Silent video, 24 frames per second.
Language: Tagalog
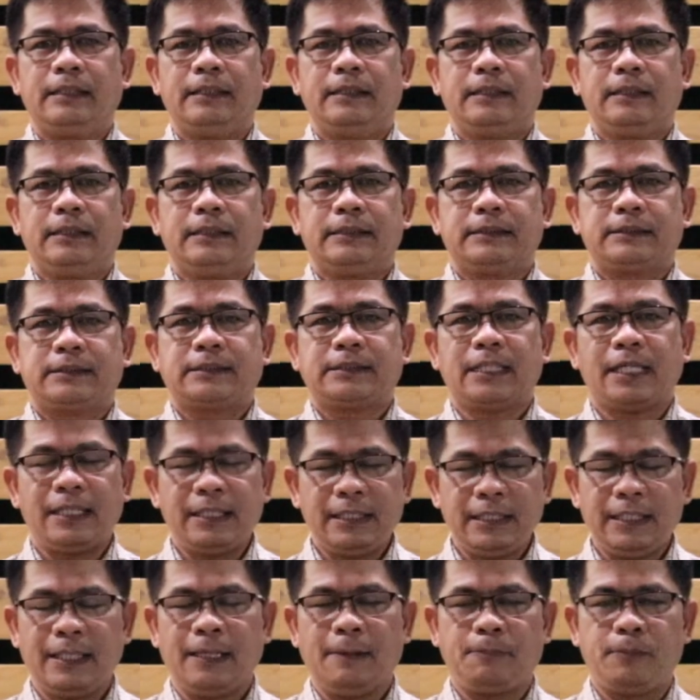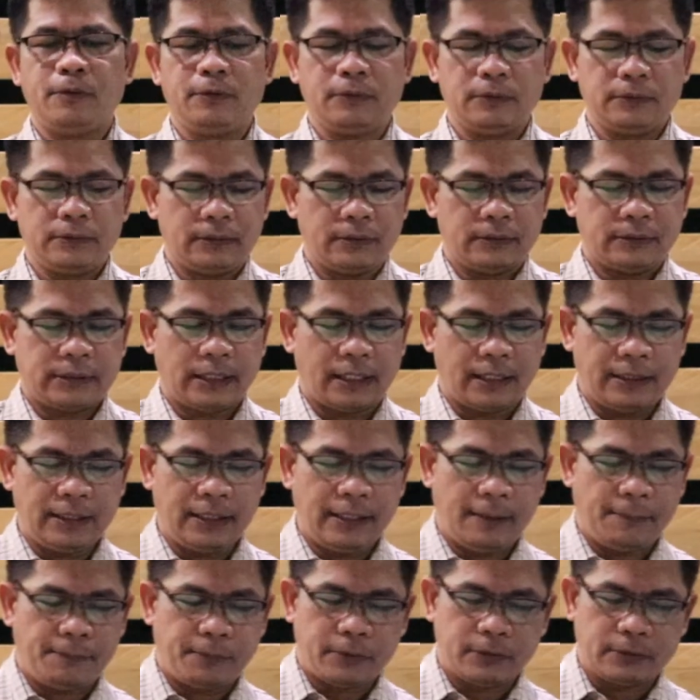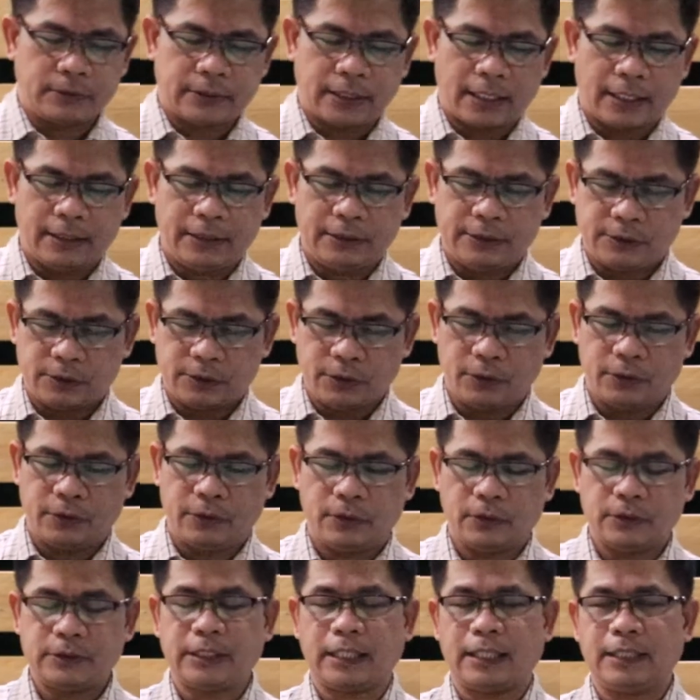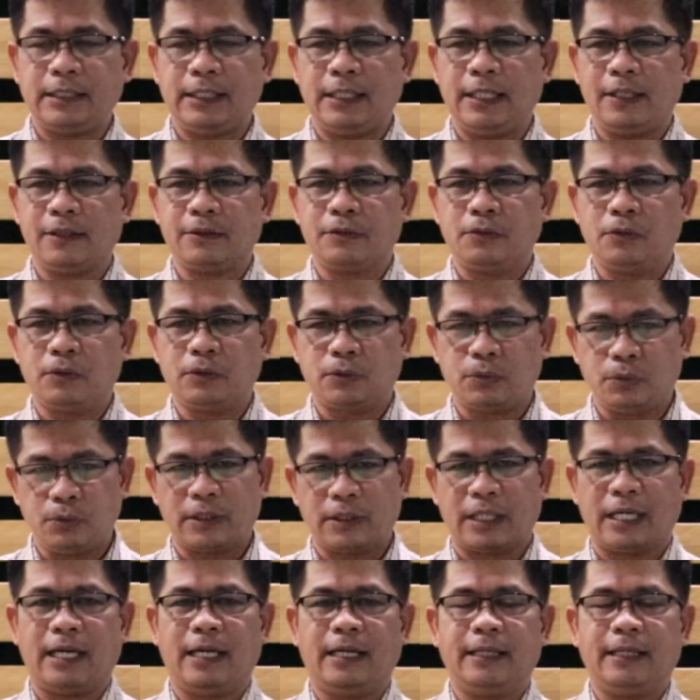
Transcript: Sa kanila pong sa kanila pong tradisyon o sa kanilang kultura,